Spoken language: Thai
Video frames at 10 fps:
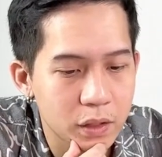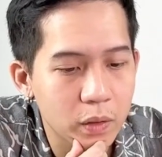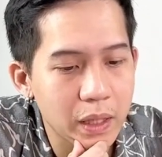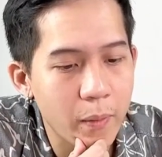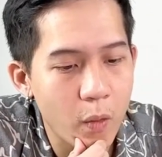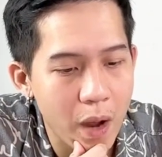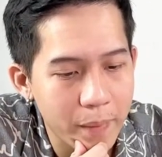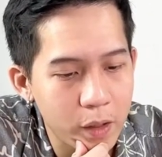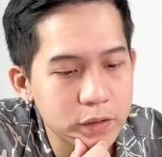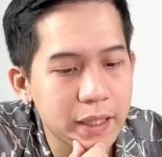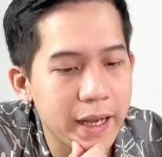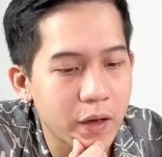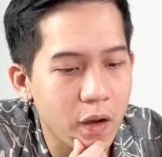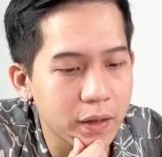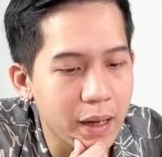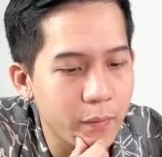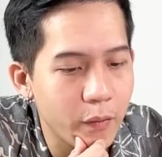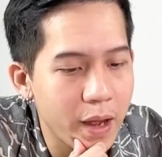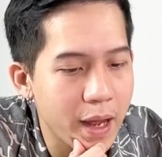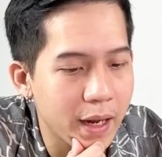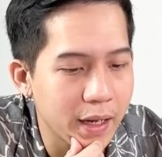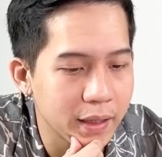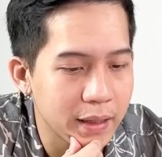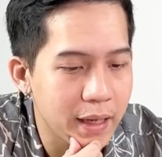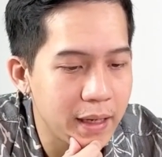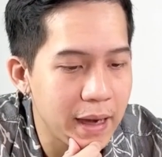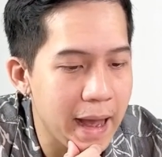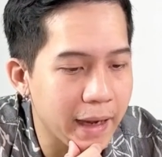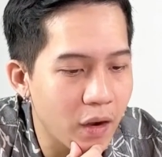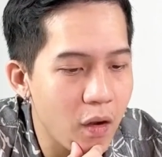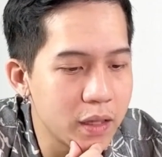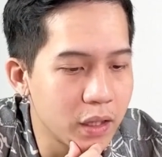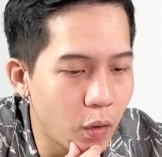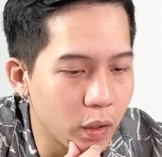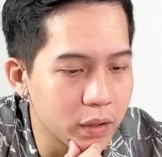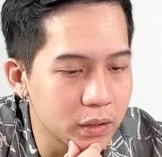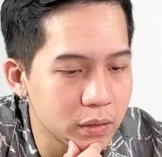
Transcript: ต้องทำความเข้าใจก่อนครับว่า นักกีฬาก็คือคน